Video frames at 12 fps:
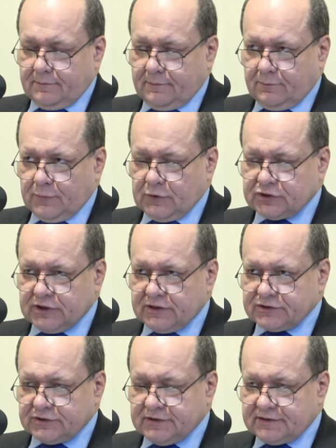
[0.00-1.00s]

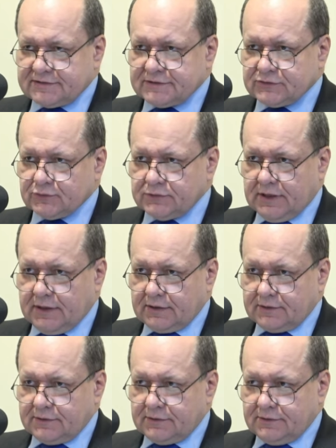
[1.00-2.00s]
myślę, że te
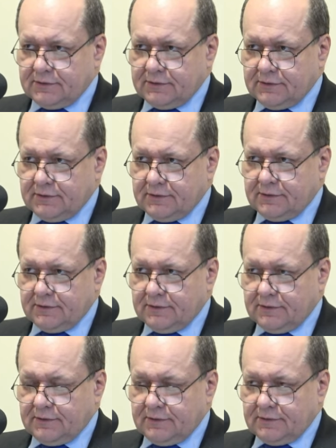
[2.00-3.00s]
cuda
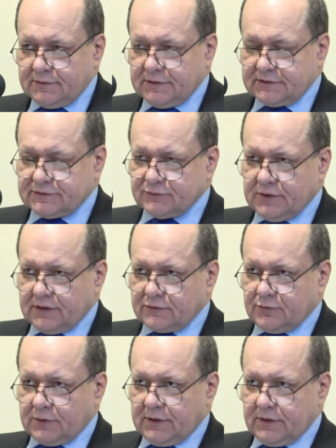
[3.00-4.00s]
te cuda,
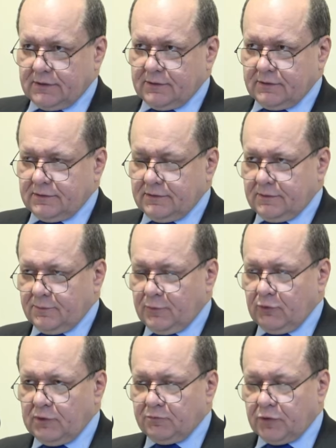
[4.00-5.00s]
które y,
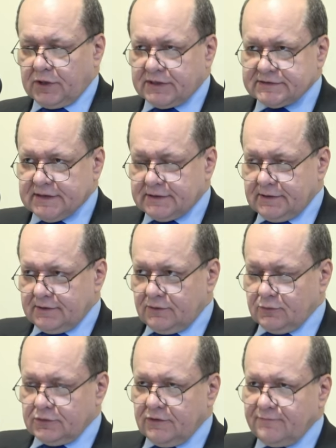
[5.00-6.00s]
były pokazane
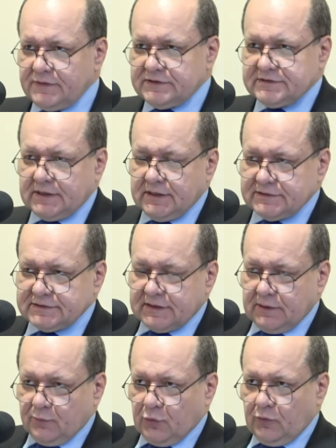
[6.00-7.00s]
ludowi
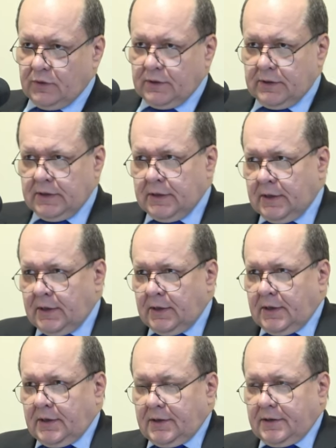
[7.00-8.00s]
izraelskiemu,
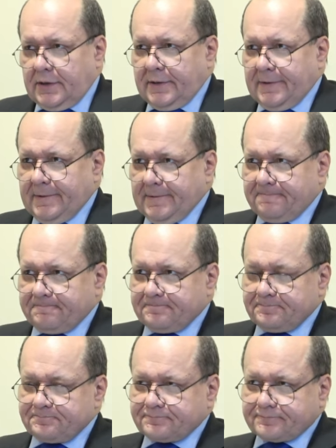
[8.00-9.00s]
y,
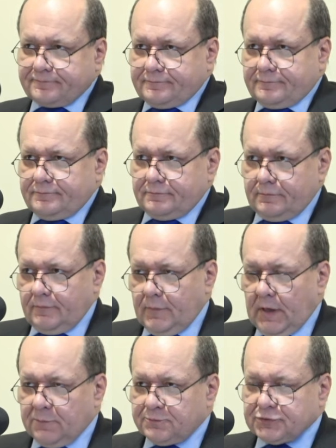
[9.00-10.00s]

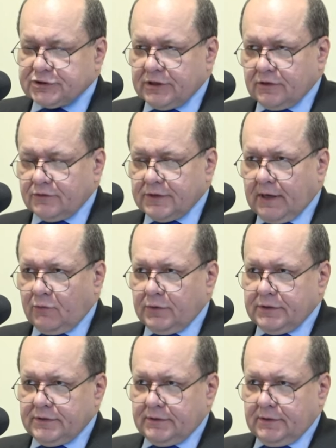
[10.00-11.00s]

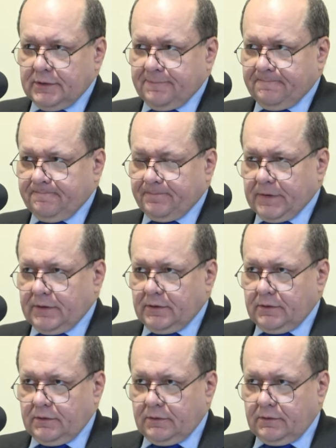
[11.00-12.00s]
przekonały
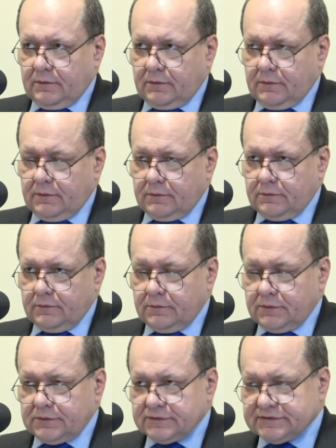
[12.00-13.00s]
y,
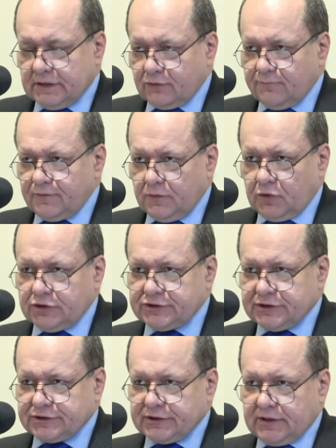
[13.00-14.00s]
zarówno
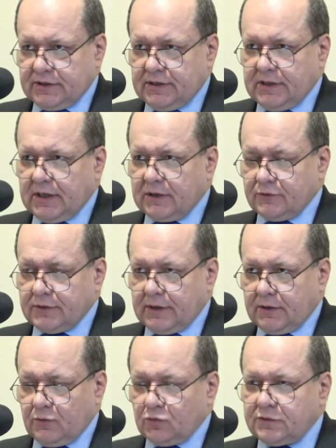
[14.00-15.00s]
Mojżesza i
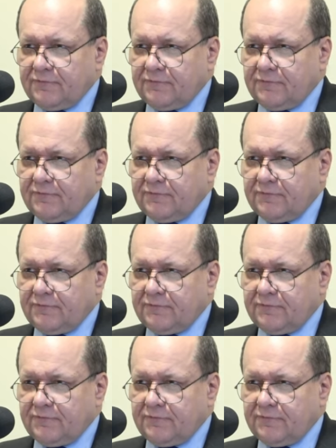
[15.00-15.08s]
Aarona,